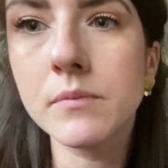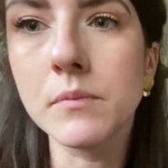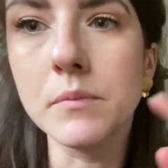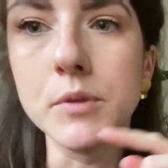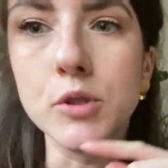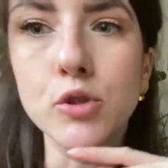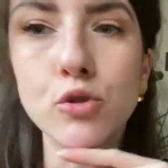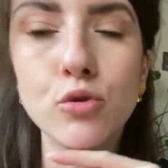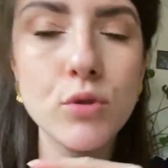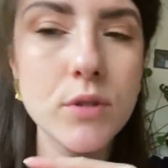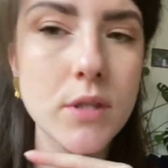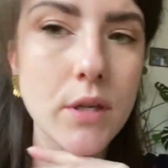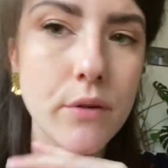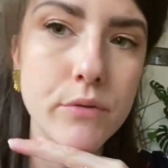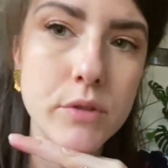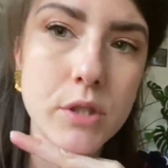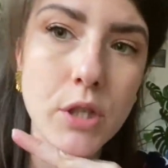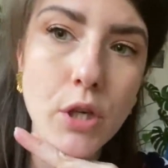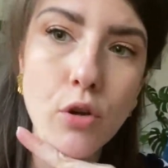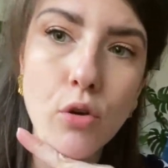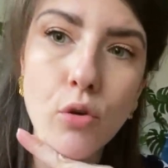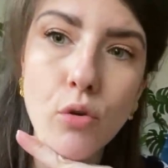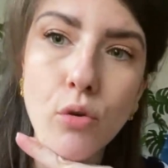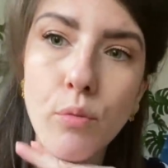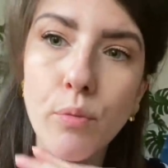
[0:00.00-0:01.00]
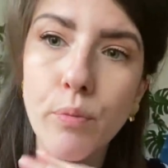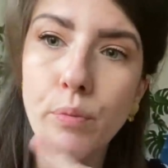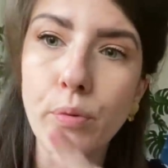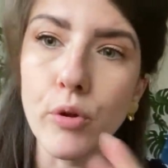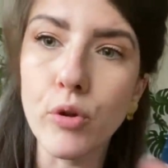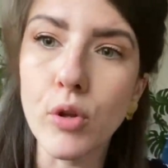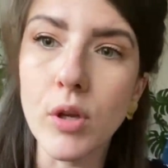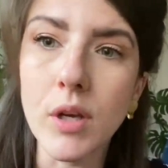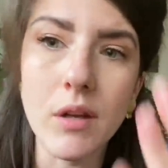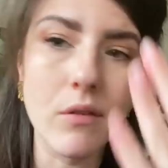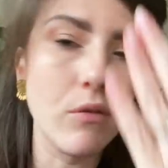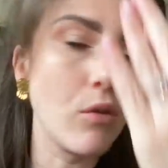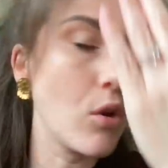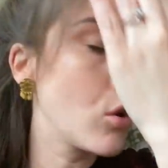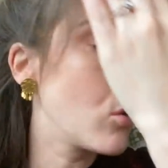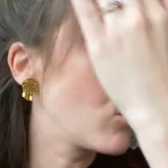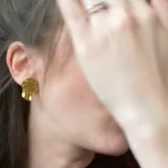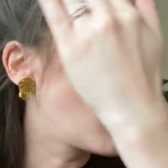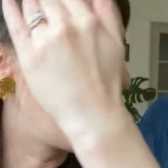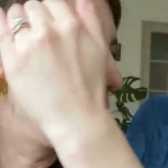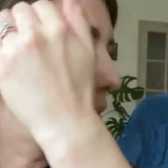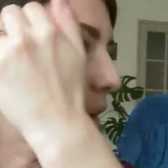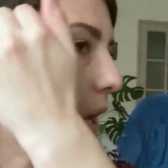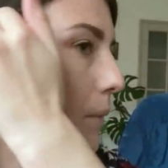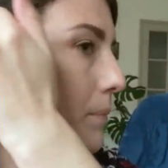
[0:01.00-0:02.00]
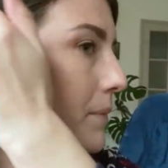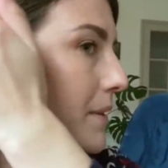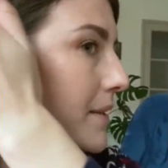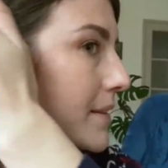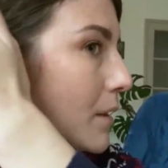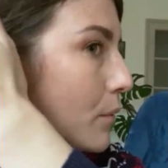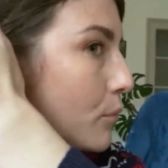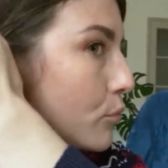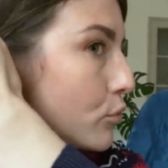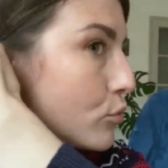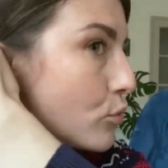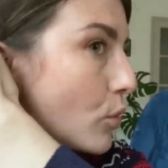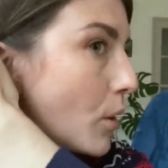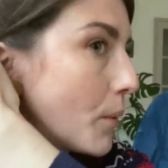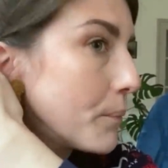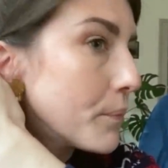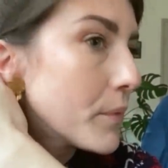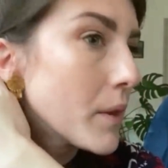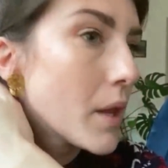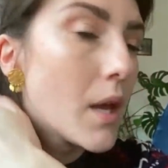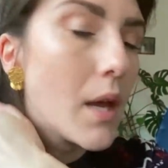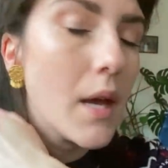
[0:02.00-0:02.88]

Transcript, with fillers: mais du coup ça veut dire que pendant les vlogs on la verra peut-être un peu moins.